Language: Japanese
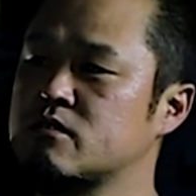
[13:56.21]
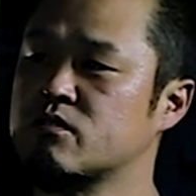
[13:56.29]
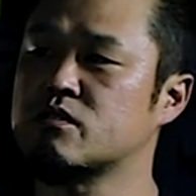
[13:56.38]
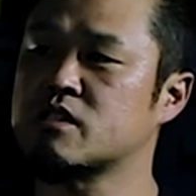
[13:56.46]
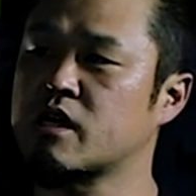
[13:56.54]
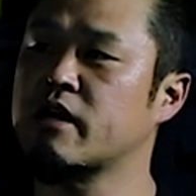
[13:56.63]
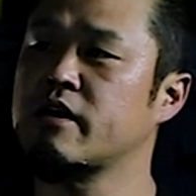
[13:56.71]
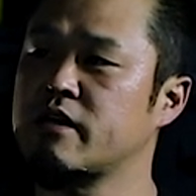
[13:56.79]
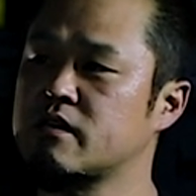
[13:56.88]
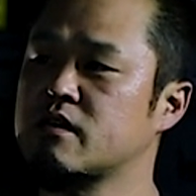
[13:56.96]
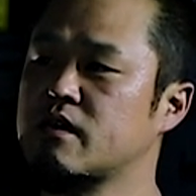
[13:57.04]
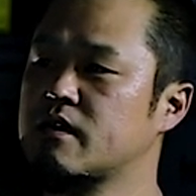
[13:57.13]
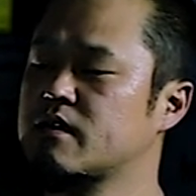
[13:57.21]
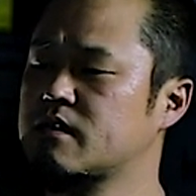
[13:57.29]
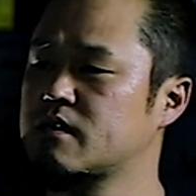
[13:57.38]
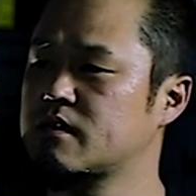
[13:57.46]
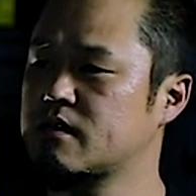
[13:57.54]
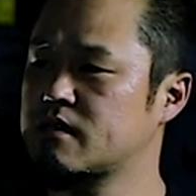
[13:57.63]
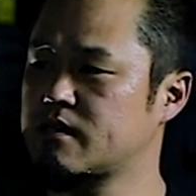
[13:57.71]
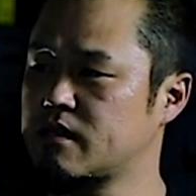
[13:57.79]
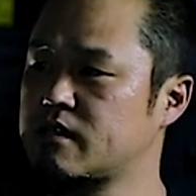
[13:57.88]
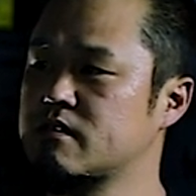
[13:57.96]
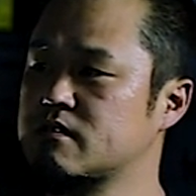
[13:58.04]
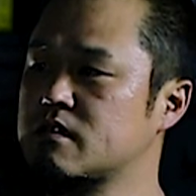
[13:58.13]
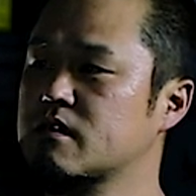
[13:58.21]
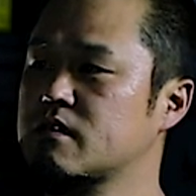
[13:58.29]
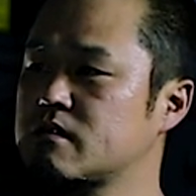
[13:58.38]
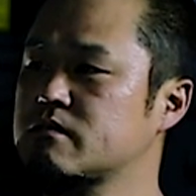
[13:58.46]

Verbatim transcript: ちょっと力入れてやってるんだ